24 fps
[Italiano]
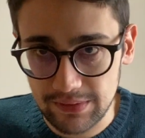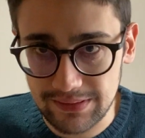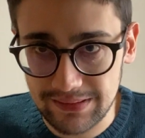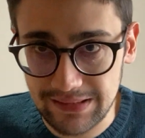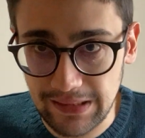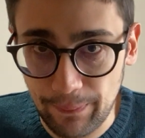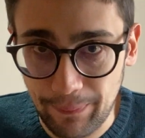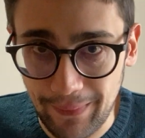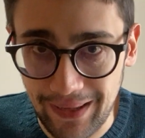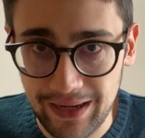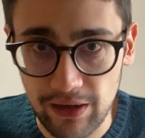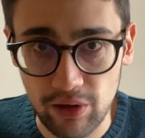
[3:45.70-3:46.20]

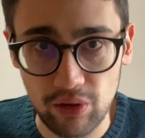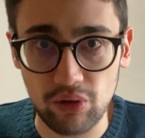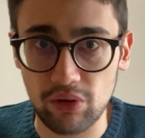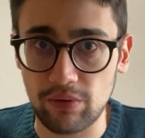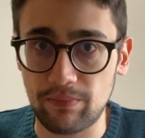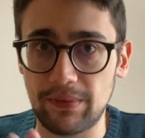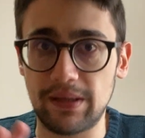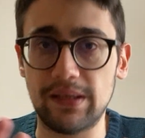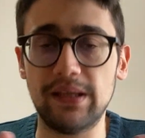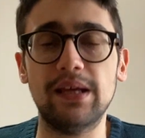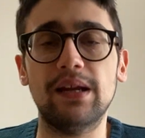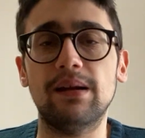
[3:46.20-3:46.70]
ti parlo in
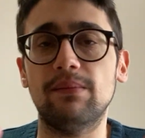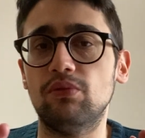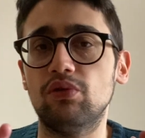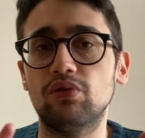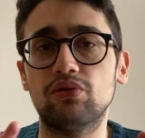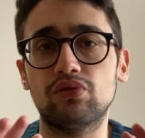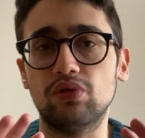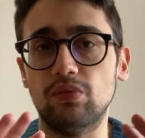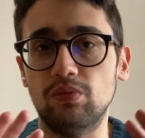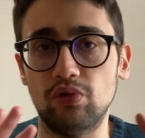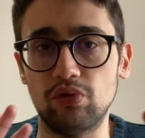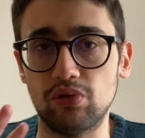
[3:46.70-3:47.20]
maniera
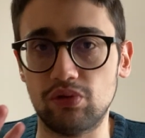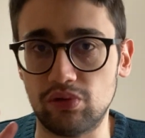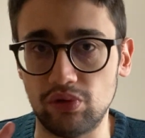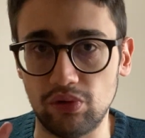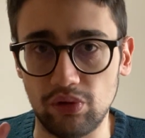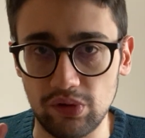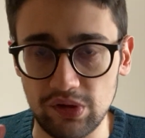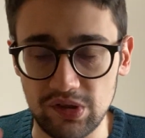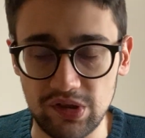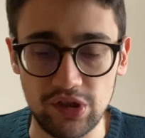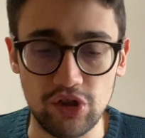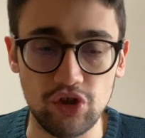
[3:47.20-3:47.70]
molto
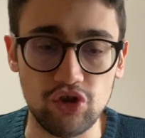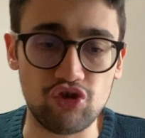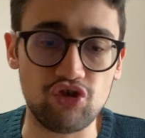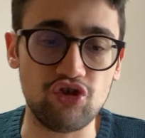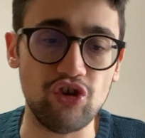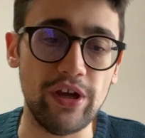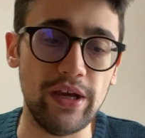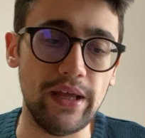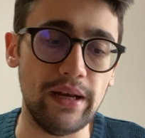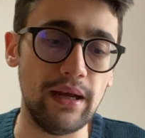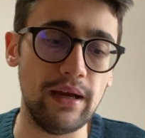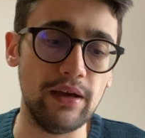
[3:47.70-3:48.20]
molto
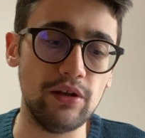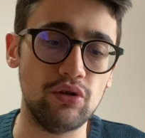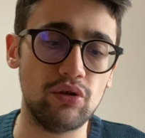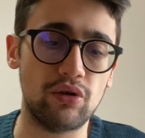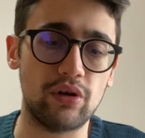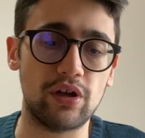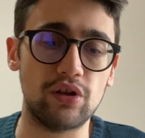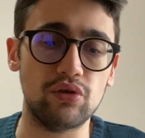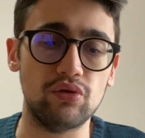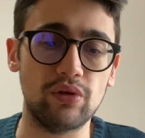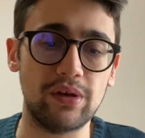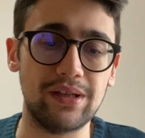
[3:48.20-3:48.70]
sincera, io
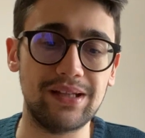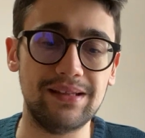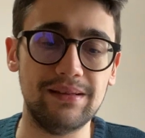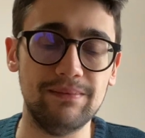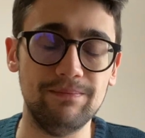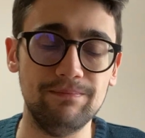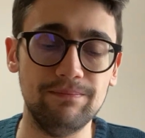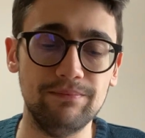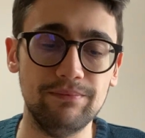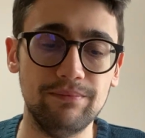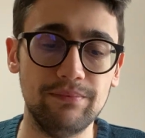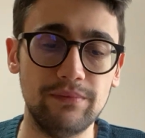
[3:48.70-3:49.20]
credo che
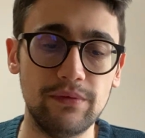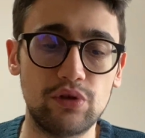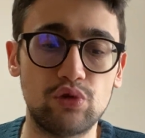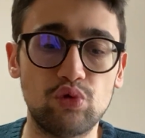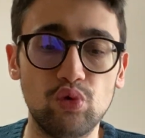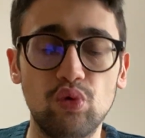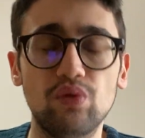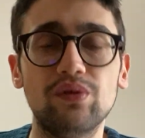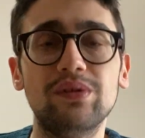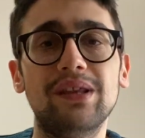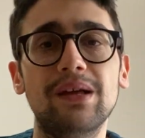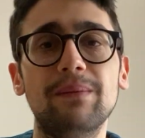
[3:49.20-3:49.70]
mh,
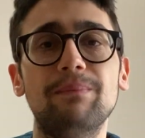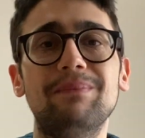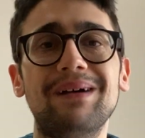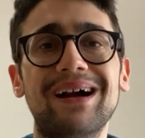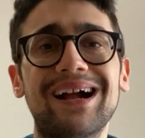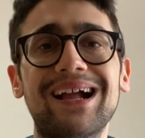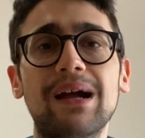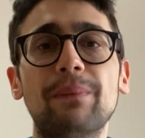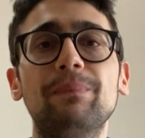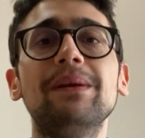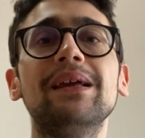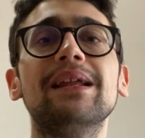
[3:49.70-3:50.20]
tu debba
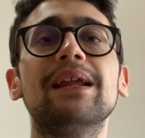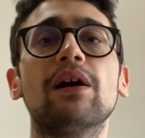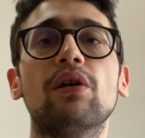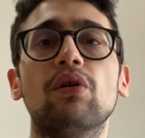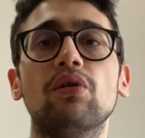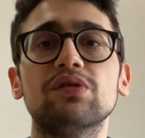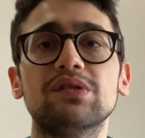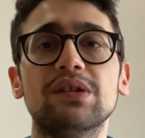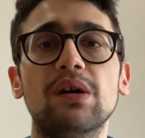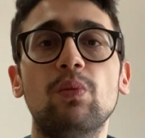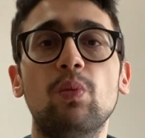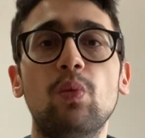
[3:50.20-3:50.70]
capire
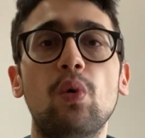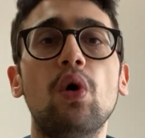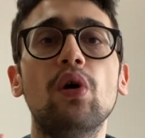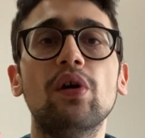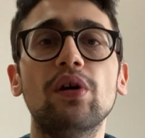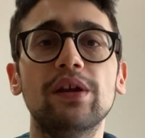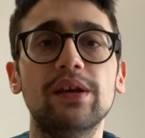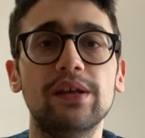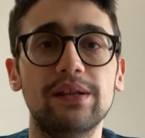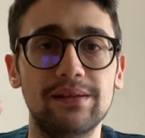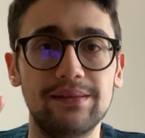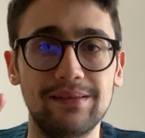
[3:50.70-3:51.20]
cosa
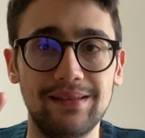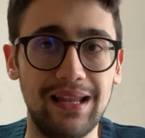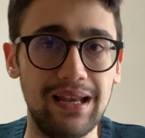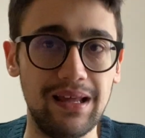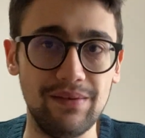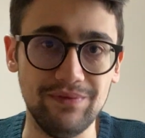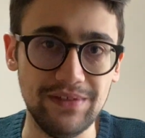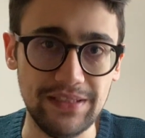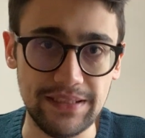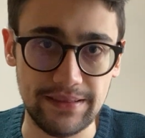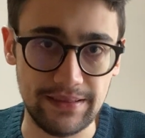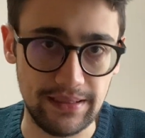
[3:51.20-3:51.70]
vuoi
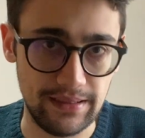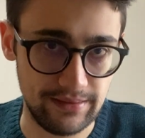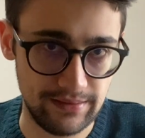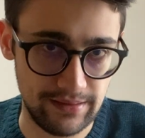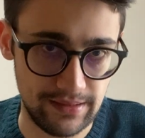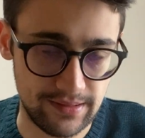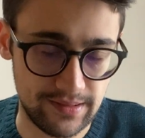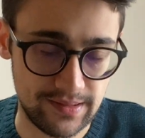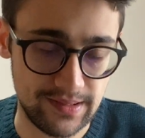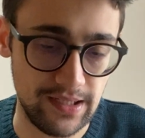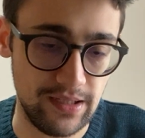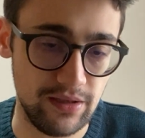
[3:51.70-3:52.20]
dalla vita,
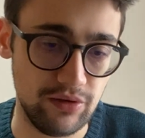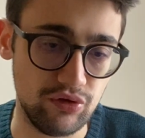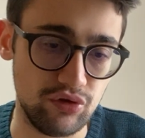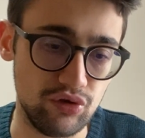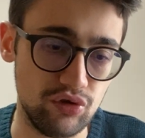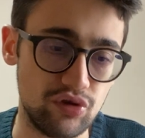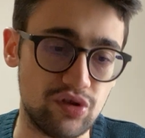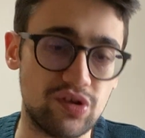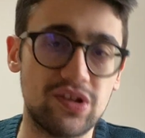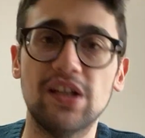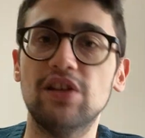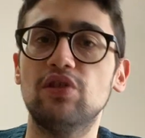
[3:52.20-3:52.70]
nel
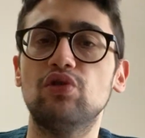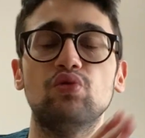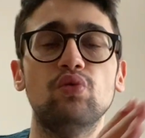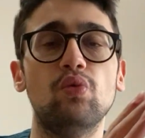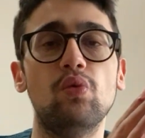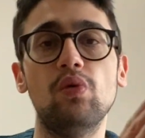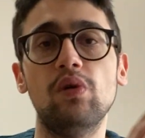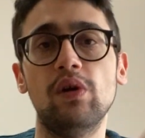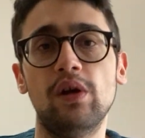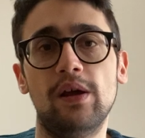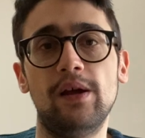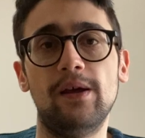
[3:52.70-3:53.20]
senso se tu
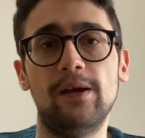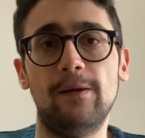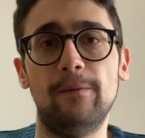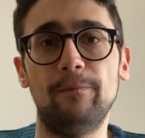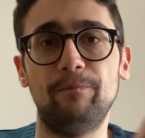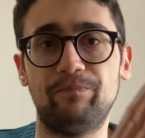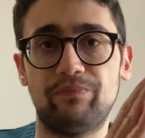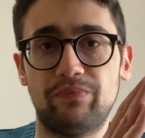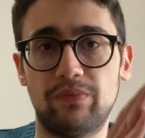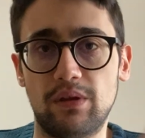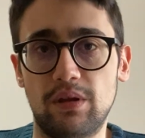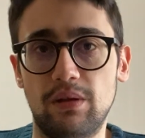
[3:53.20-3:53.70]

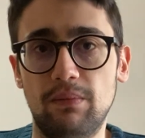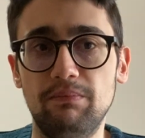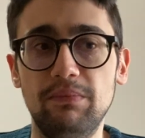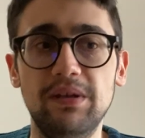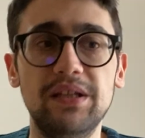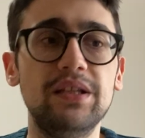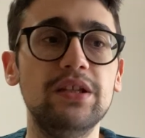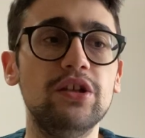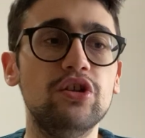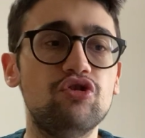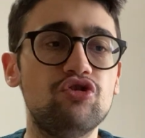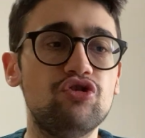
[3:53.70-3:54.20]
mi
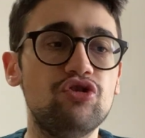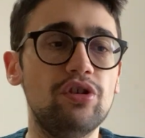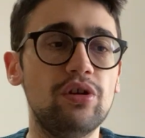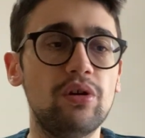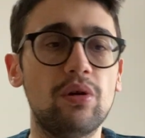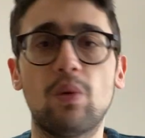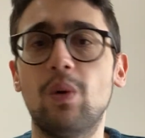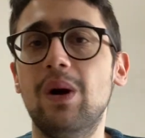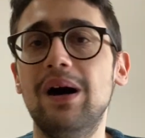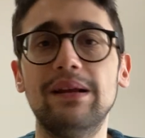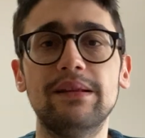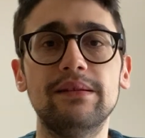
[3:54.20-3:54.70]
dici,
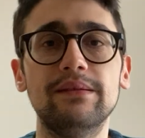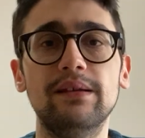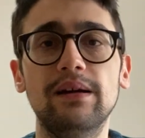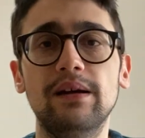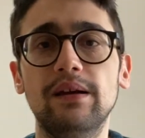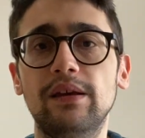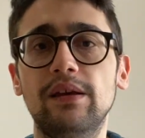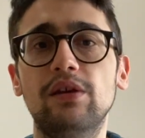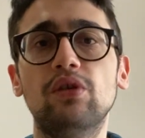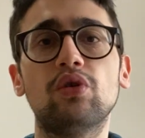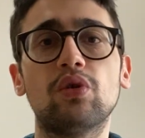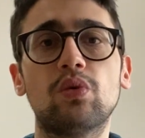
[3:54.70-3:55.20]

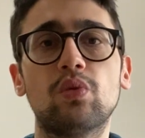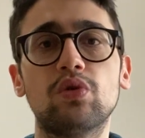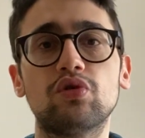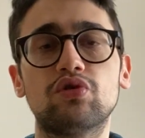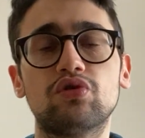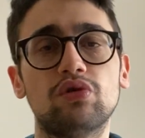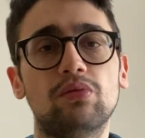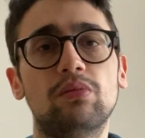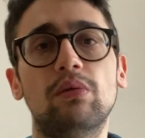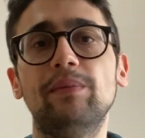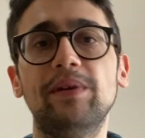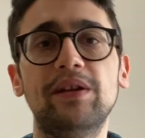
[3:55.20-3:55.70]
guarda, io in
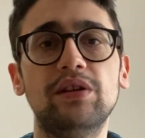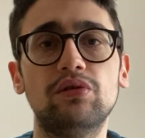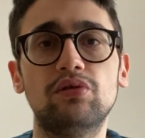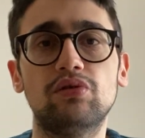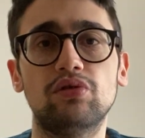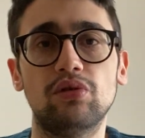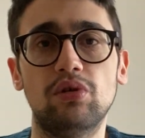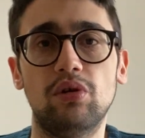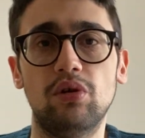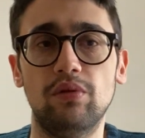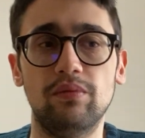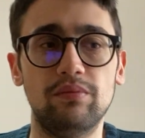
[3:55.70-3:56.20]
questo
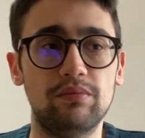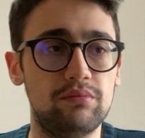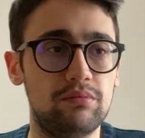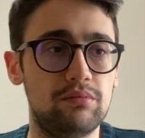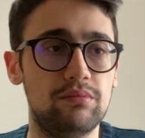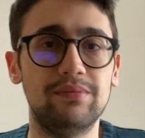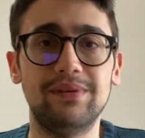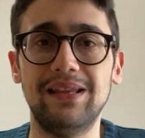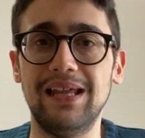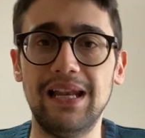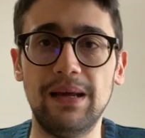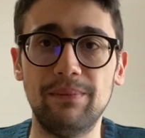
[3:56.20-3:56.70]
momento
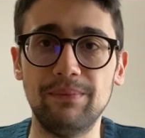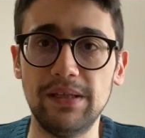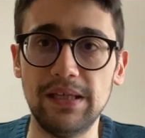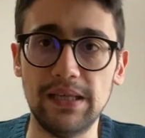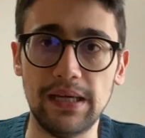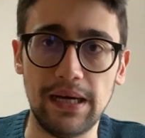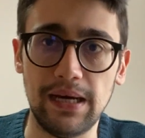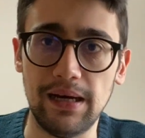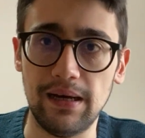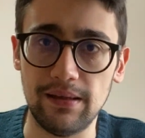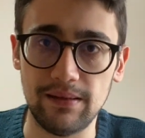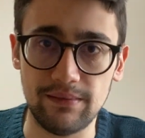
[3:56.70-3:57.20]
della
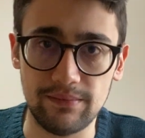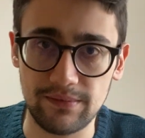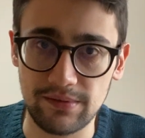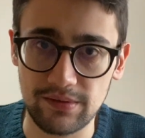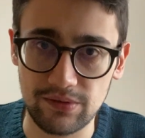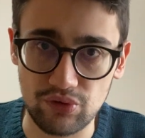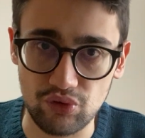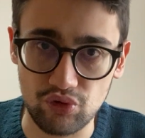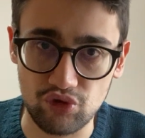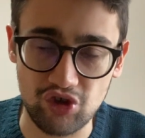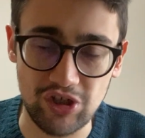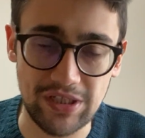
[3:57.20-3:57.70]
mia
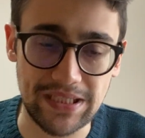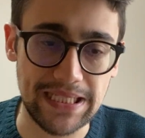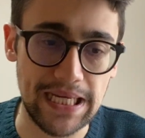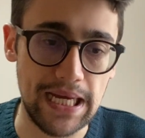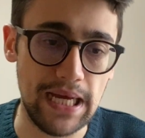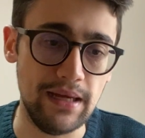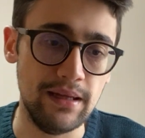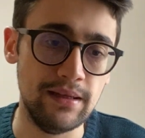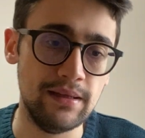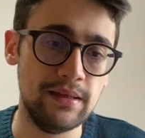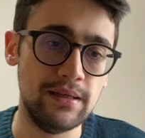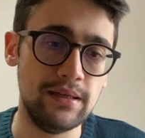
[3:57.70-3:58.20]

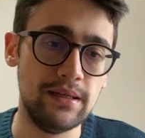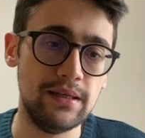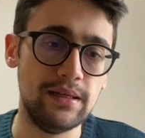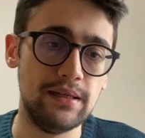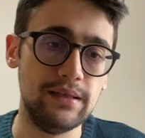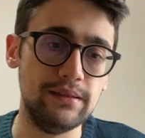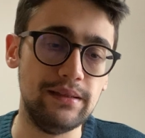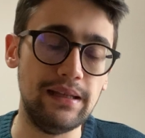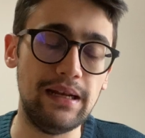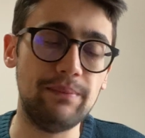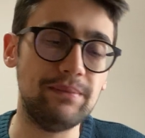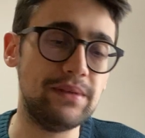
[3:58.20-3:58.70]
società,
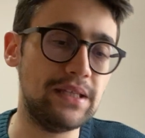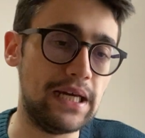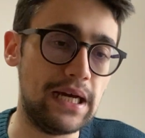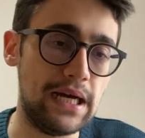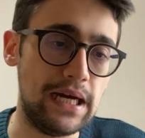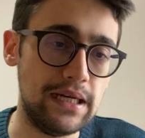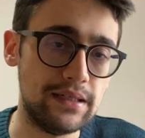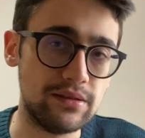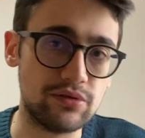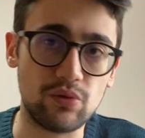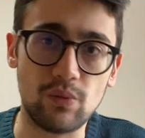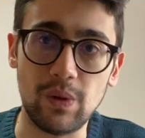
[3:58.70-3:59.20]
della
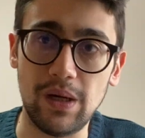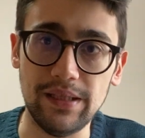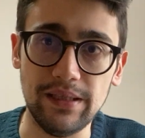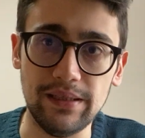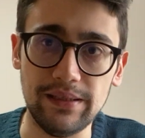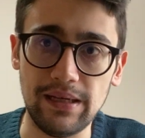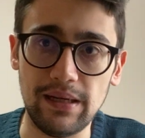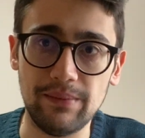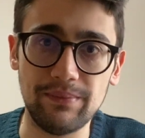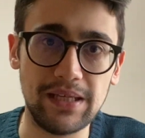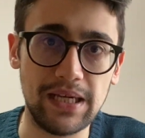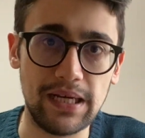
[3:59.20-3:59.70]
mia squadra,
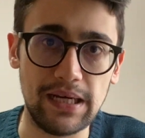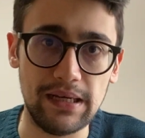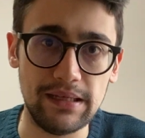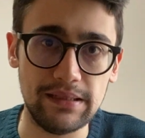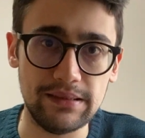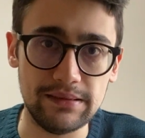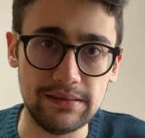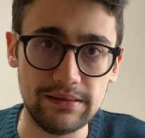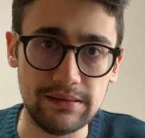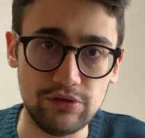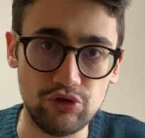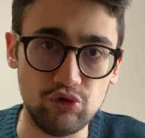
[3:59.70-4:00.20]
della
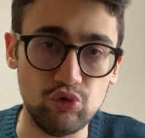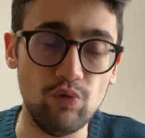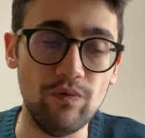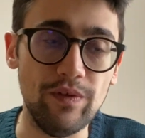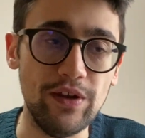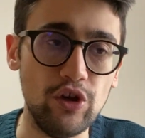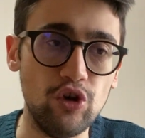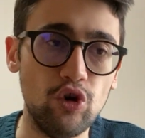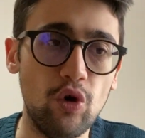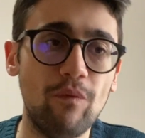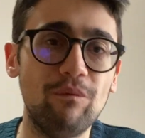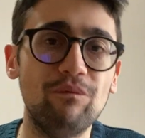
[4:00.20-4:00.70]
mia
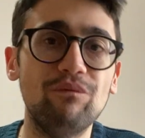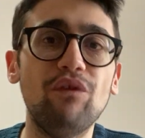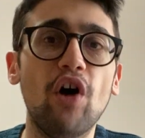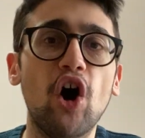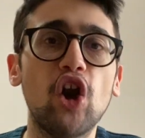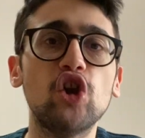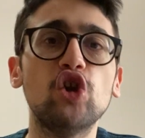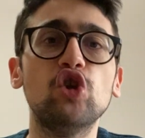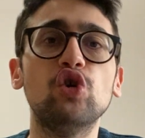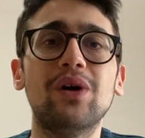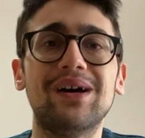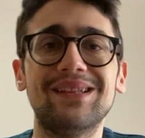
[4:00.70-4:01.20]
Juve, non
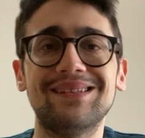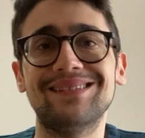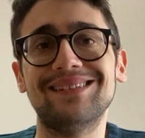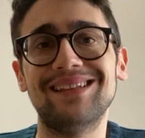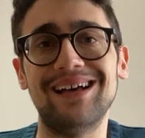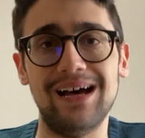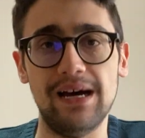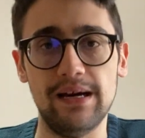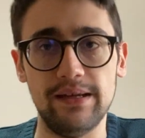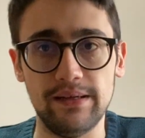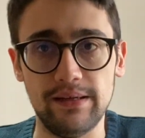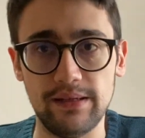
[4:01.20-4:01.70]
voglio
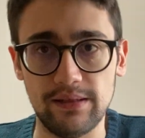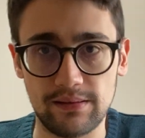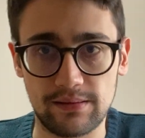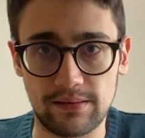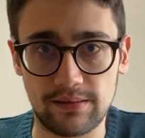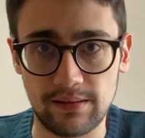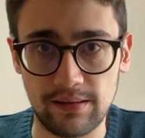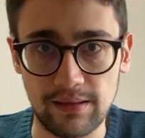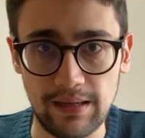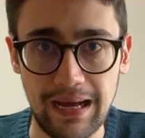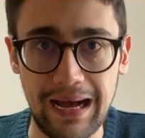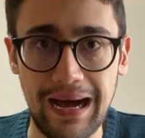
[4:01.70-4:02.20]
andare
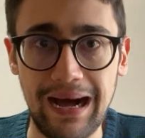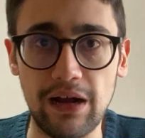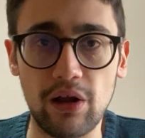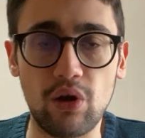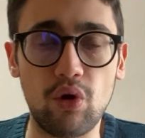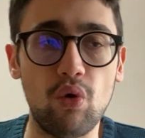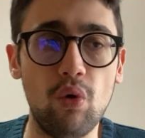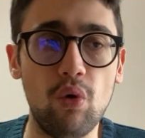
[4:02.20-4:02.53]
a